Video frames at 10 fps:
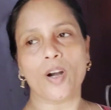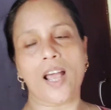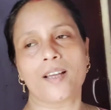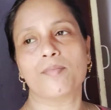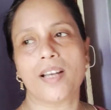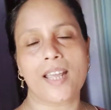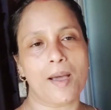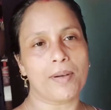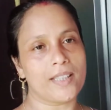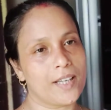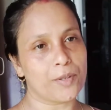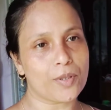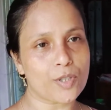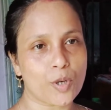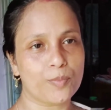পর মানে আমাদের
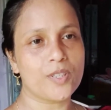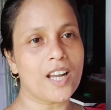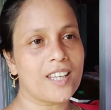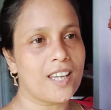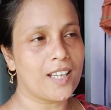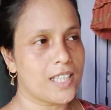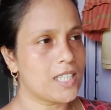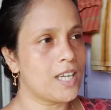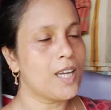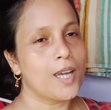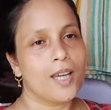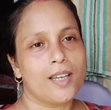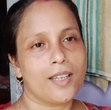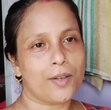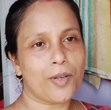এতটা সবজি আর কি এনেছে
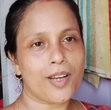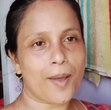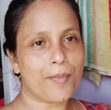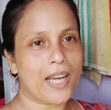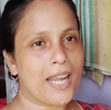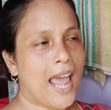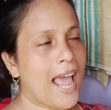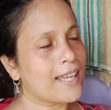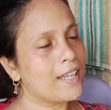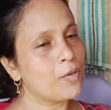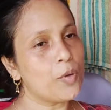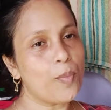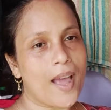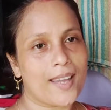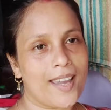এখন মানে আগে
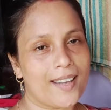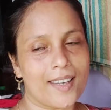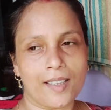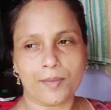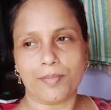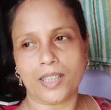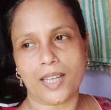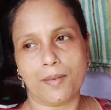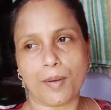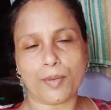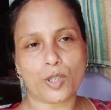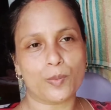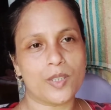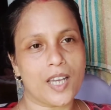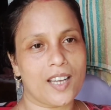খুব আগে আগে মানে এইভাবে
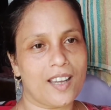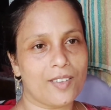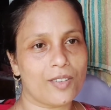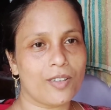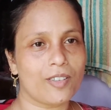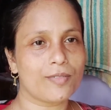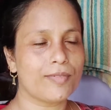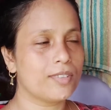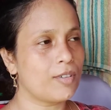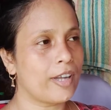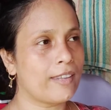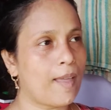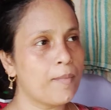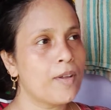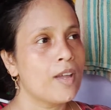সবজি আনা হতো তো
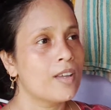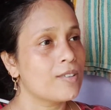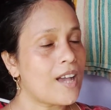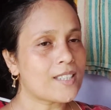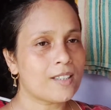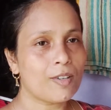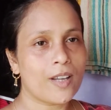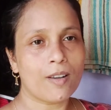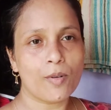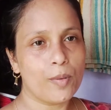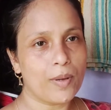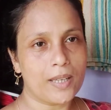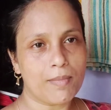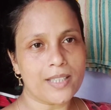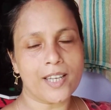খেতাম তো আজকে তো গেল ওই
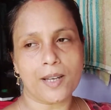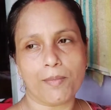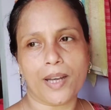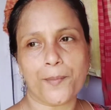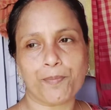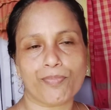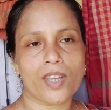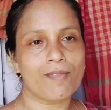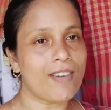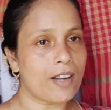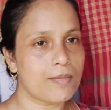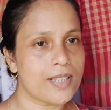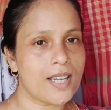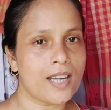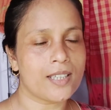মেইন বাজারে মানে ফাটক
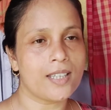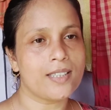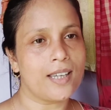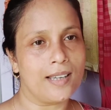বাজার আর কি